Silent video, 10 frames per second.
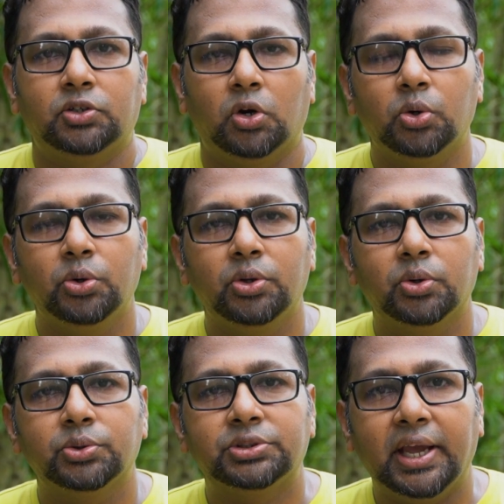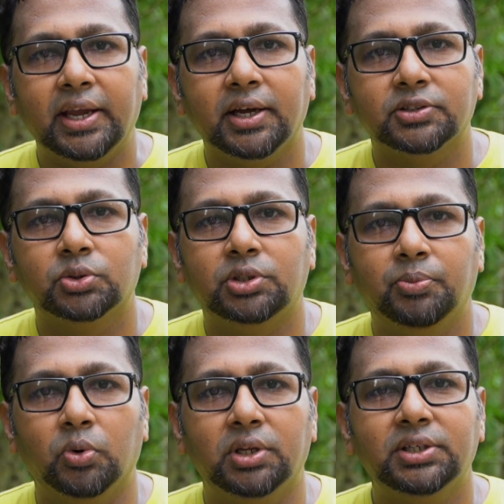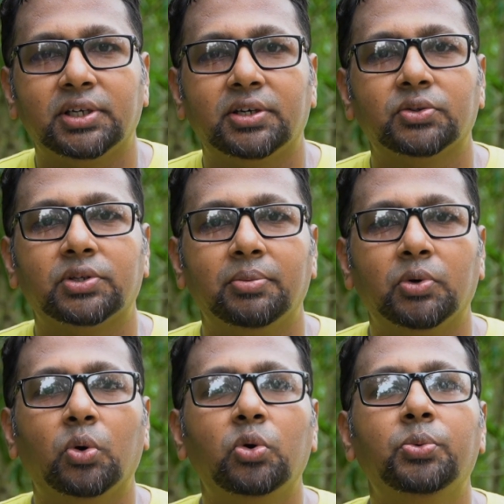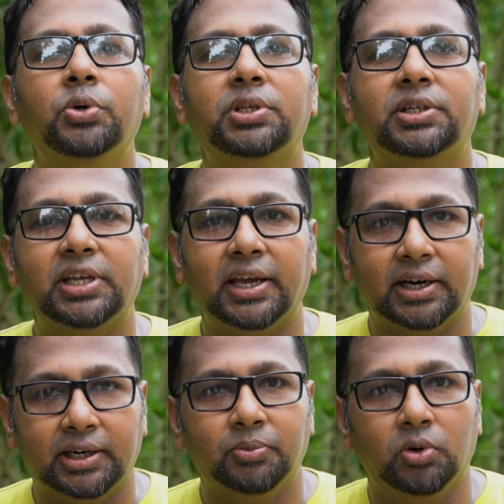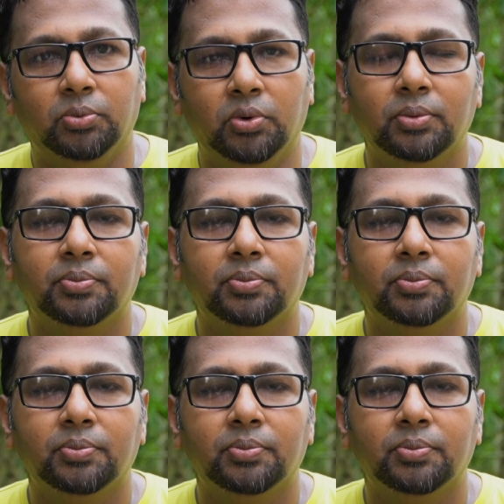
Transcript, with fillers: স্মরণীয় জায়গা যদি বলি সেটা হচ্ছে আমি অনুভূতির জায়গাটা বলবো